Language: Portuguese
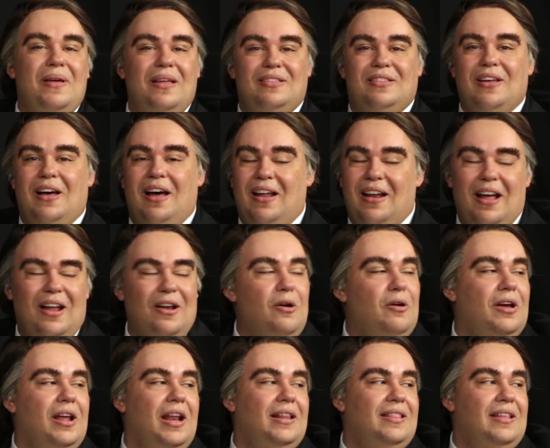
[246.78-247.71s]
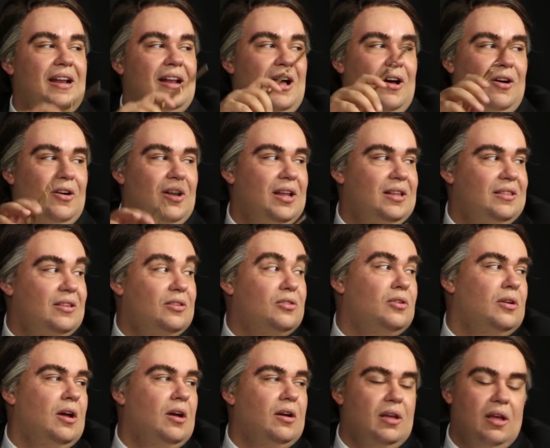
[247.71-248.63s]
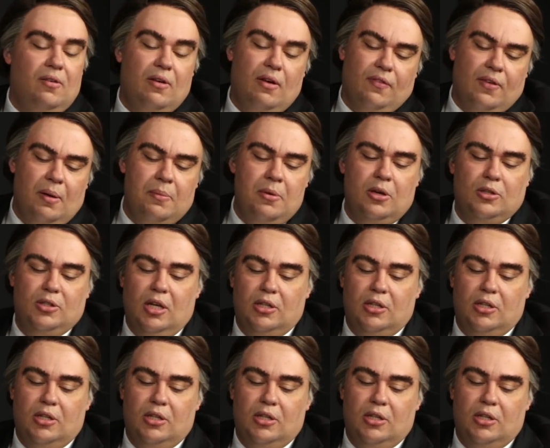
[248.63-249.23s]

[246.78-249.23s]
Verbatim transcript: pessoal, não, não grita não, grita isso não, que ele vai ficar meio